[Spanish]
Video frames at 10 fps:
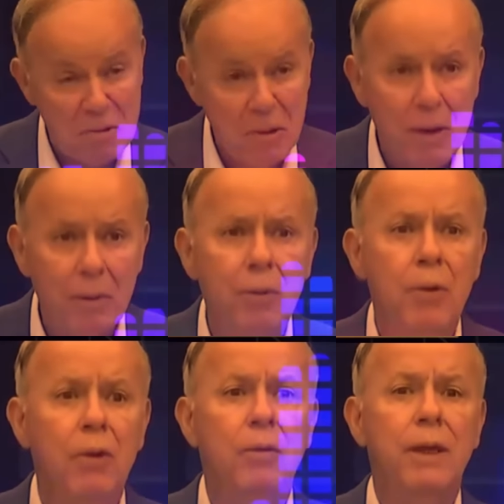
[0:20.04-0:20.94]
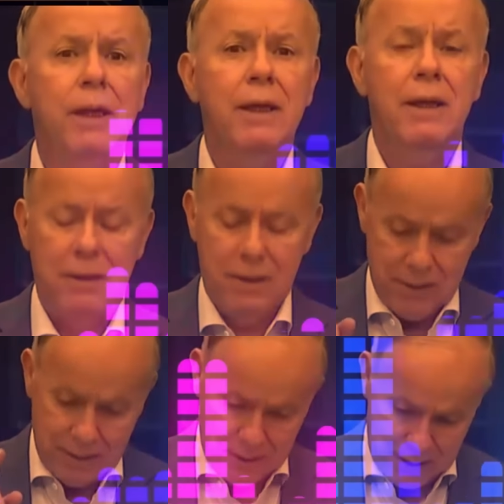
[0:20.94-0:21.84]
Yo la veo muy complicada.
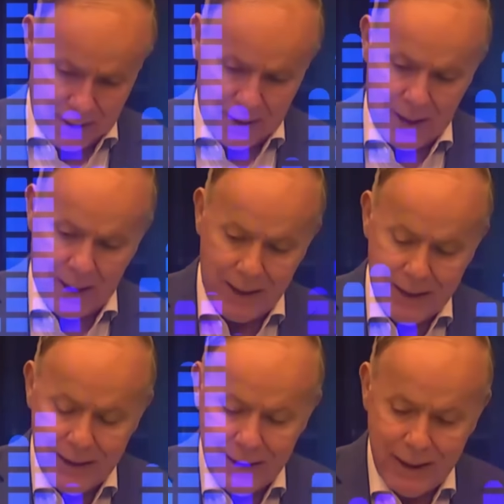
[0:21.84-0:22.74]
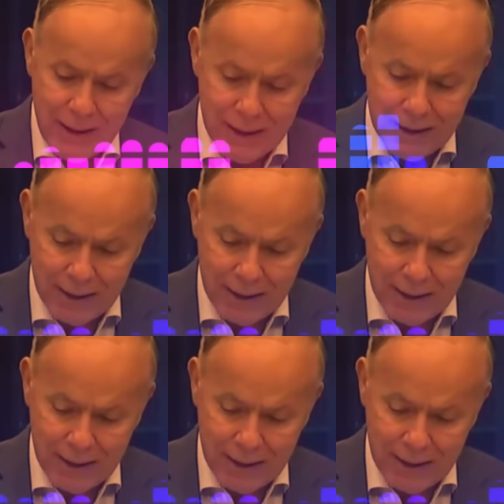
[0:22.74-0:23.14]
Ahí sí él